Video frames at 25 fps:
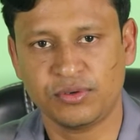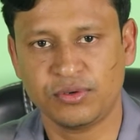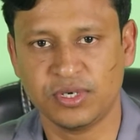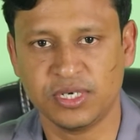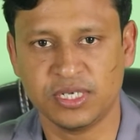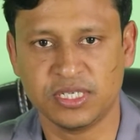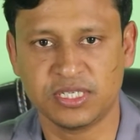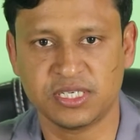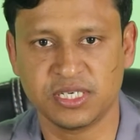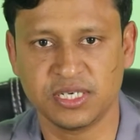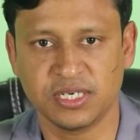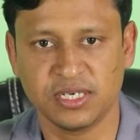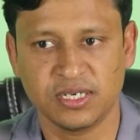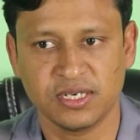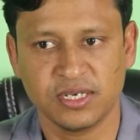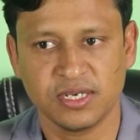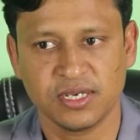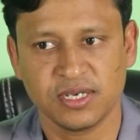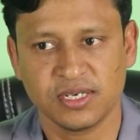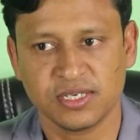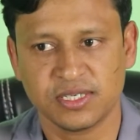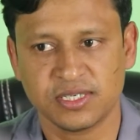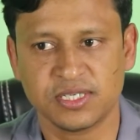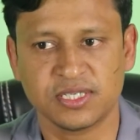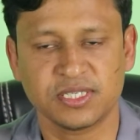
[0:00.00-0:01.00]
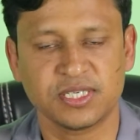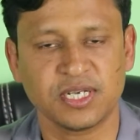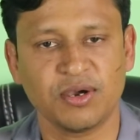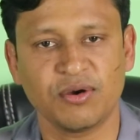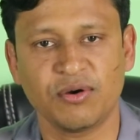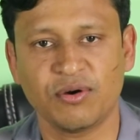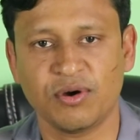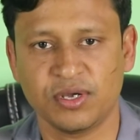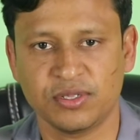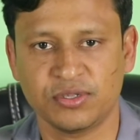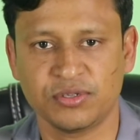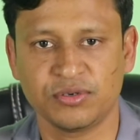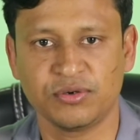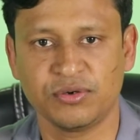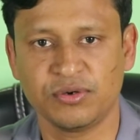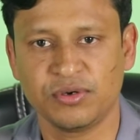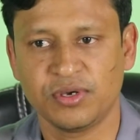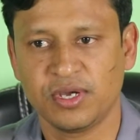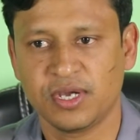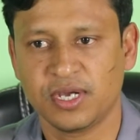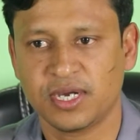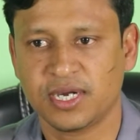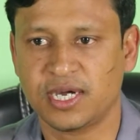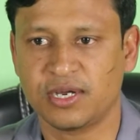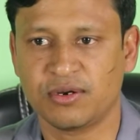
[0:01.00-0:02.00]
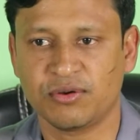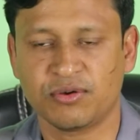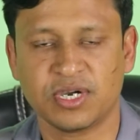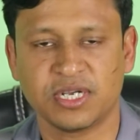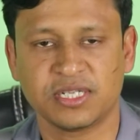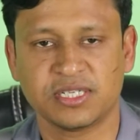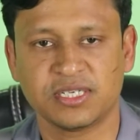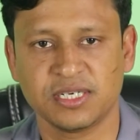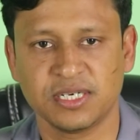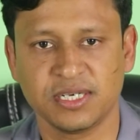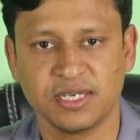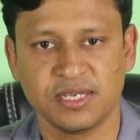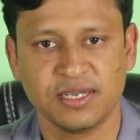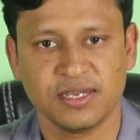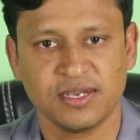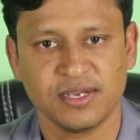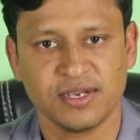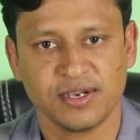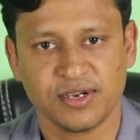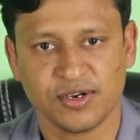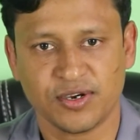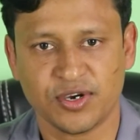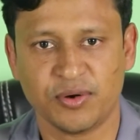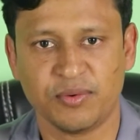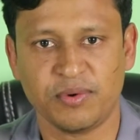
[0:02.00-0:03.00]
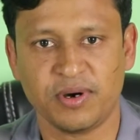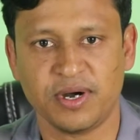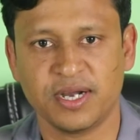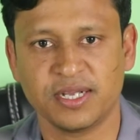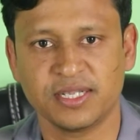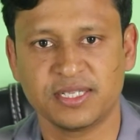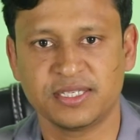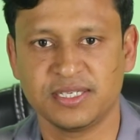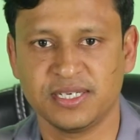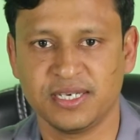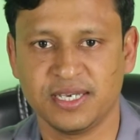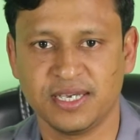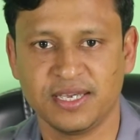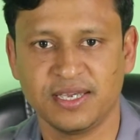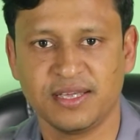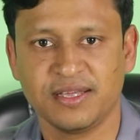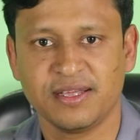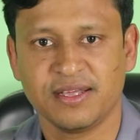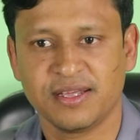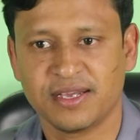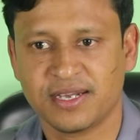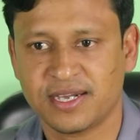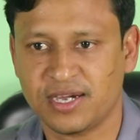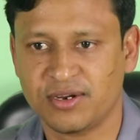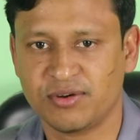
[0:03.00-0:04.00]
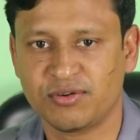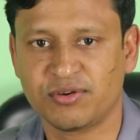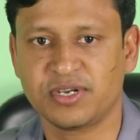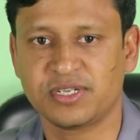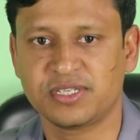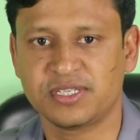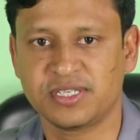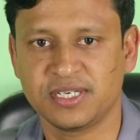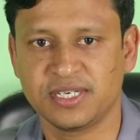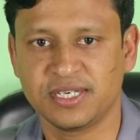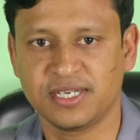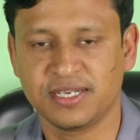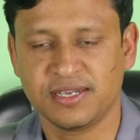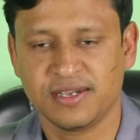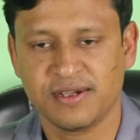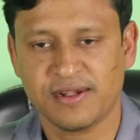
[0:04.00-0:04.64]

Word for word: হয়েছে সেটাও হয়তো কারো কাছে ক্ষমা চেয়ে কারো কাছে